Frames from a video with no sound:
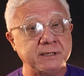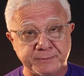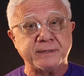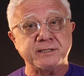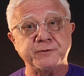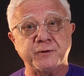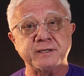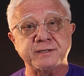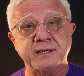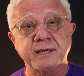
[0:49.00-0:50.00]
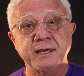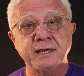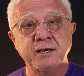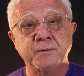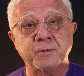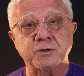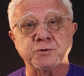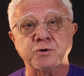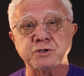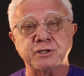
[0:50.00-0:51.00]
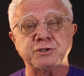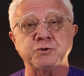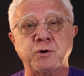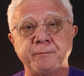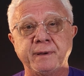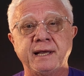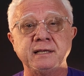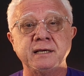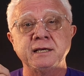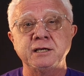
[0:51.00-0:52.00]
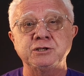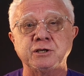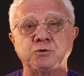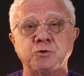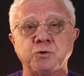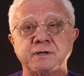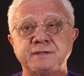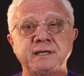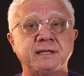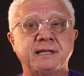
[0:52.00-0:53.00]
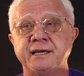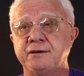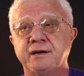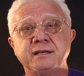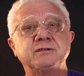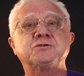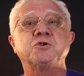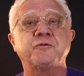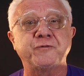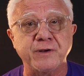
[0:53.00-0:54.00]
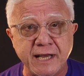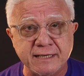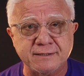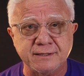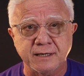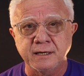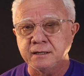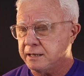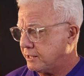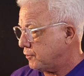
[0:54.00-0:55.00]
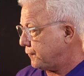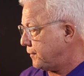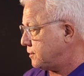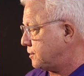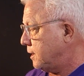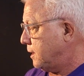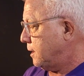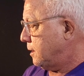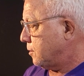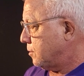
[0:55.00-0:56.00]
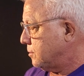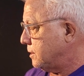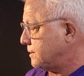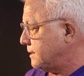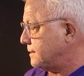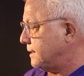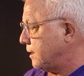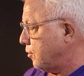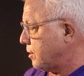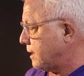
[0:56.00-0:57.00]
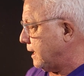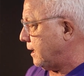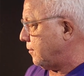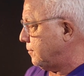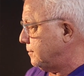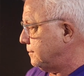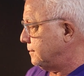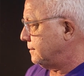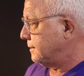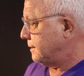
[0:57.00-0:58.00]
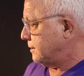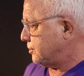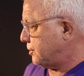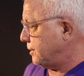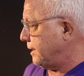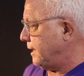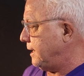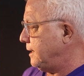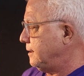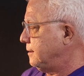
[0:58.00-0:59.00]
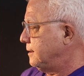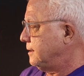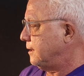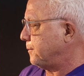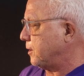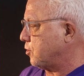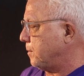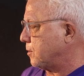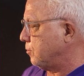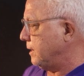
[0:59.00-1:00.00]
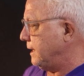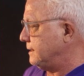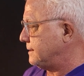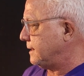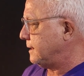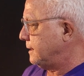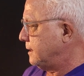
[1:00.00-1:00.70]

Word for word: Esse paciente foi assim. O proctologista tirou a pele, injetou toxina, tá aí, ó. Sofrência. O que é que eu fiz? Estesia local, tirei, aplicou com laser,